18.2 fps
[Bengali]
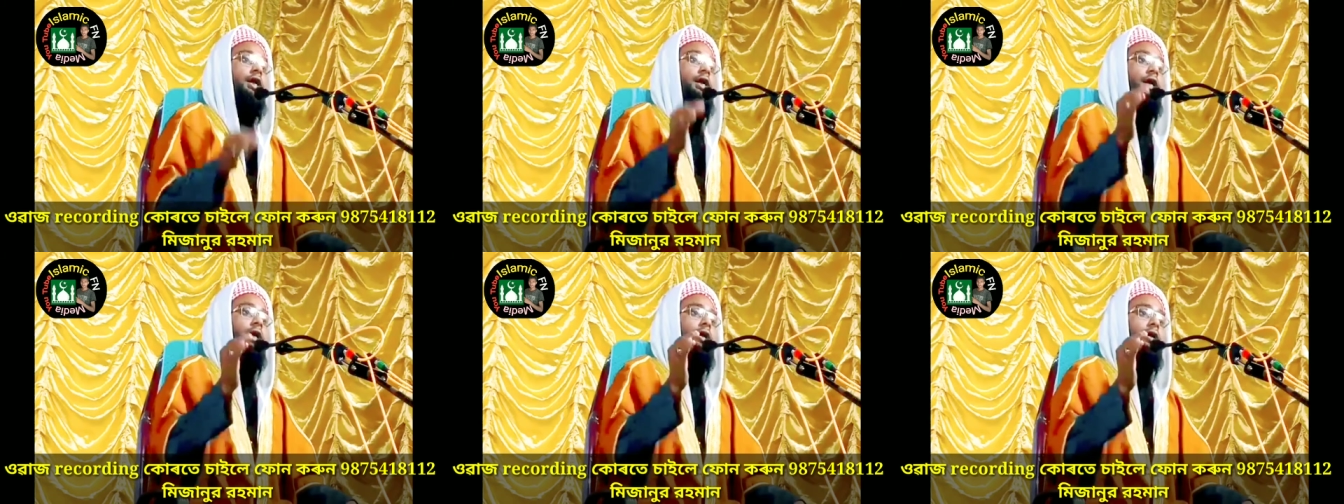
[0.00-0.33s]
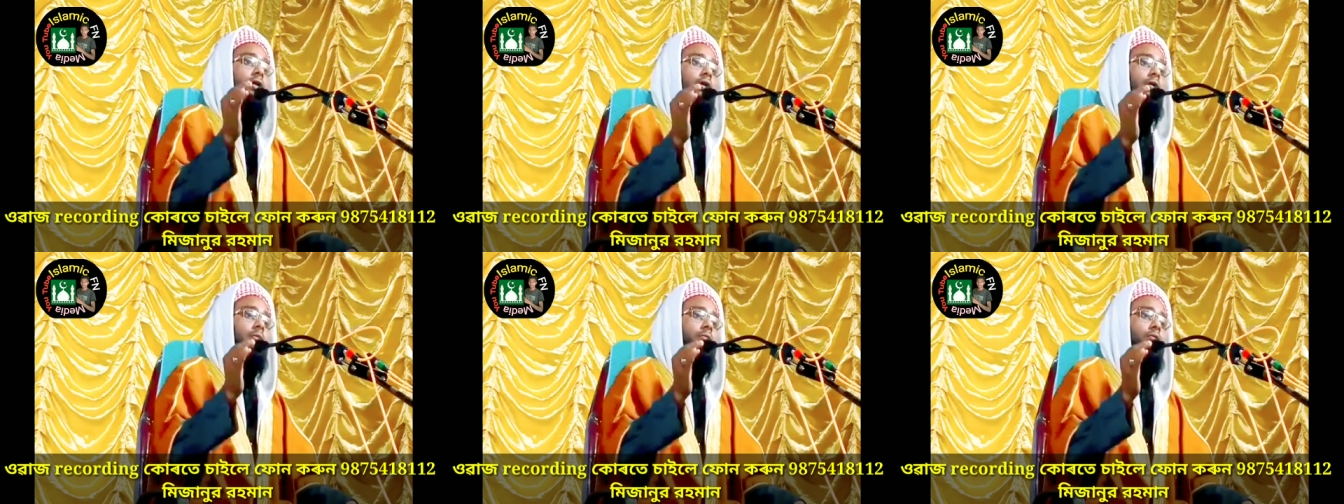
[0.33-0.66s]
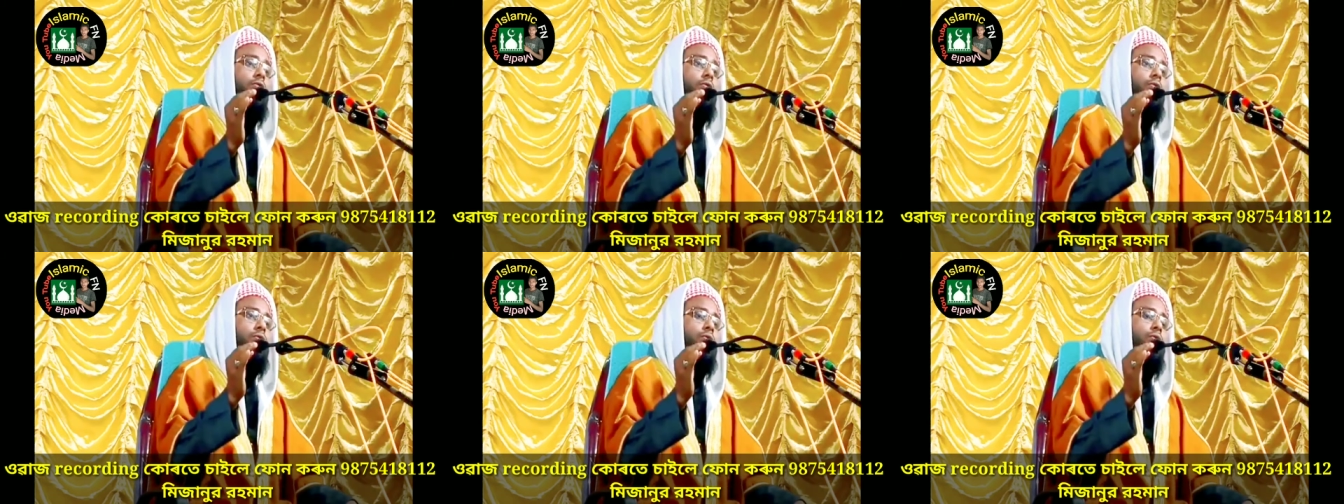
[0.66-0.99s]

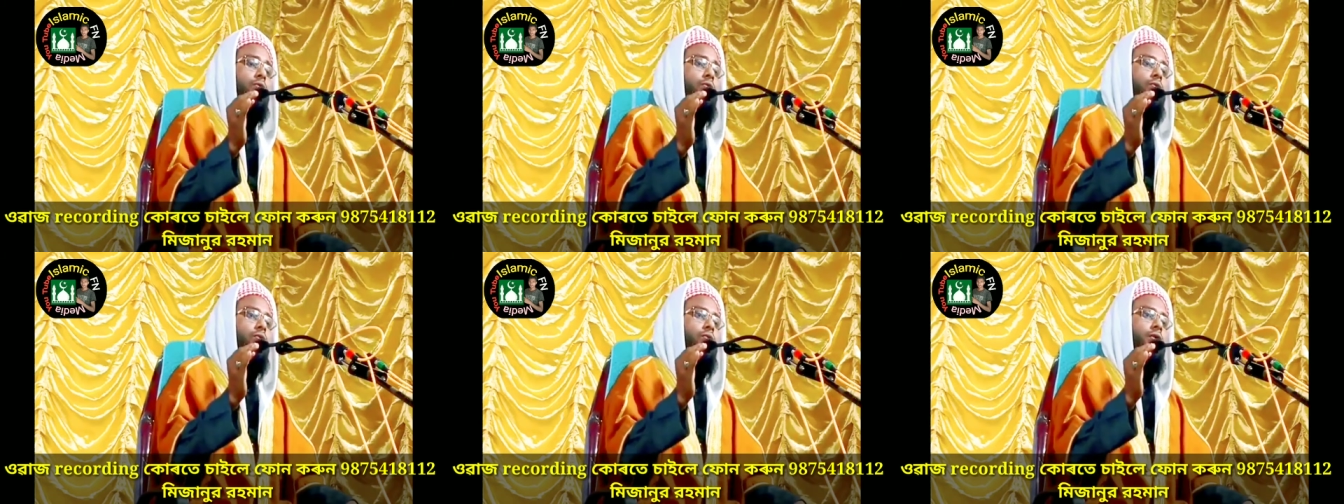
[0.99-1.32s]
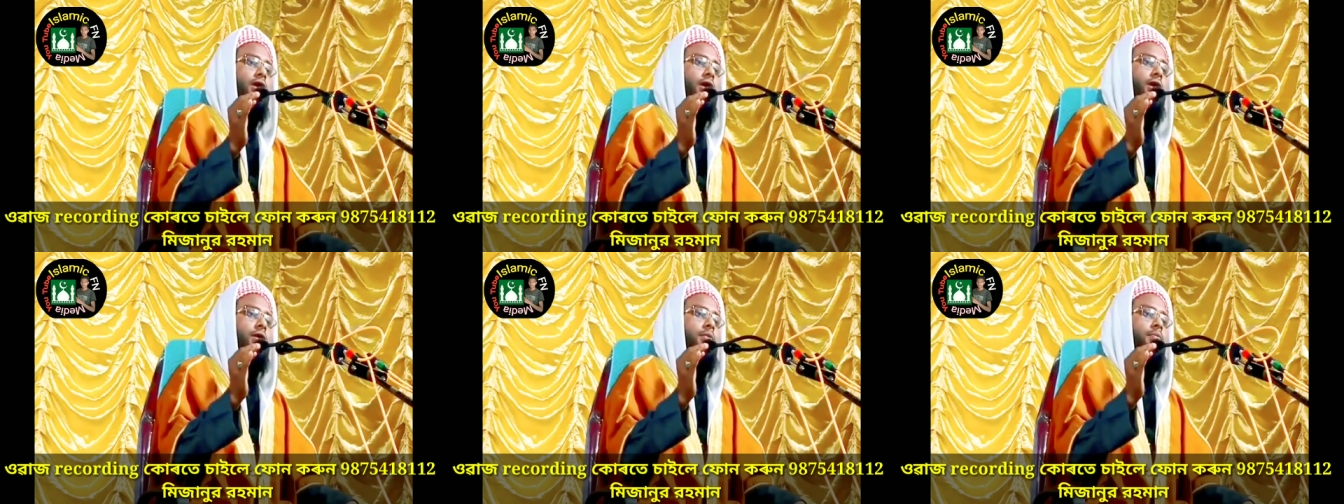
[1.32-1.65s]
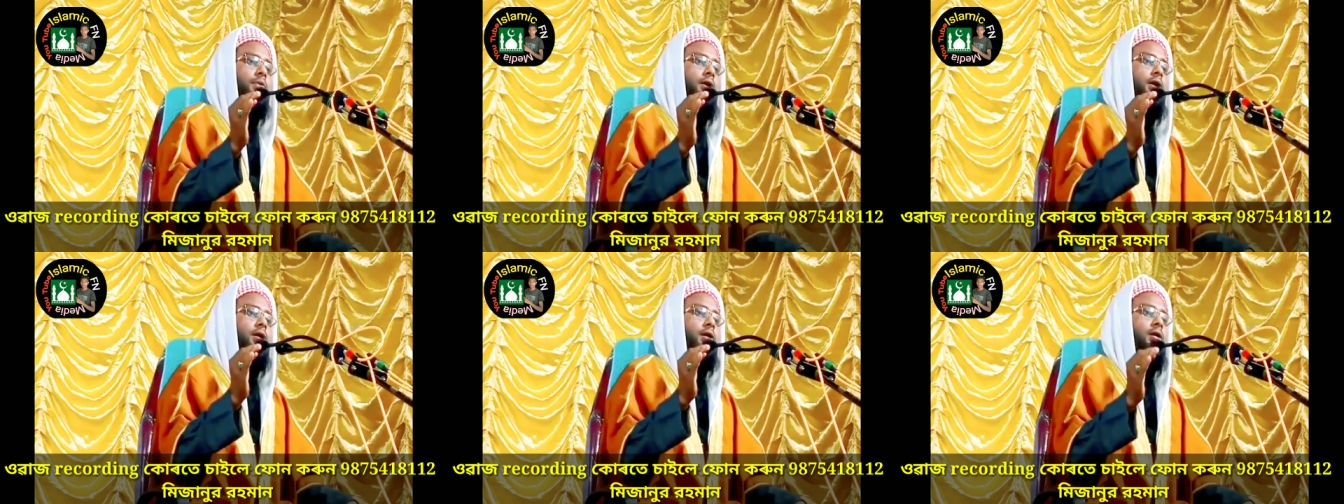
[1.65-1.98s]
ইয়ামুরুনা
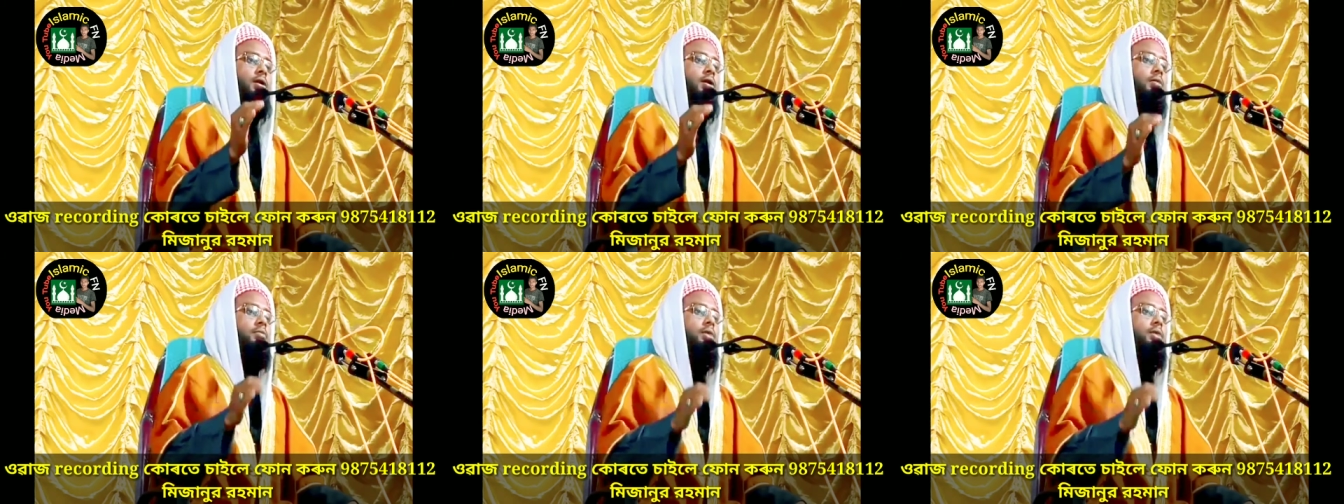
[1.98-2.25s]
বিল